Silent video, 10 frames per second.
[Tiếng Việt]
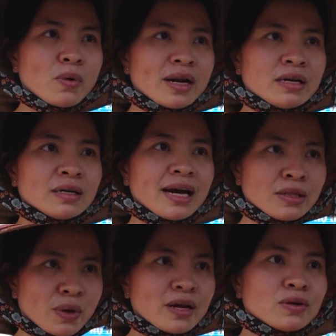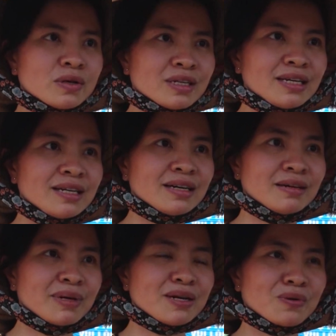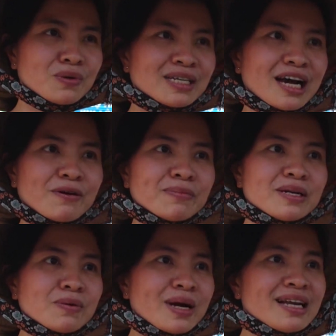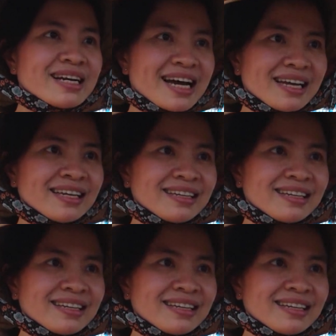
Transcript: qua đường an toàn thì ờ, có đầu cô giáo thường qua trở lại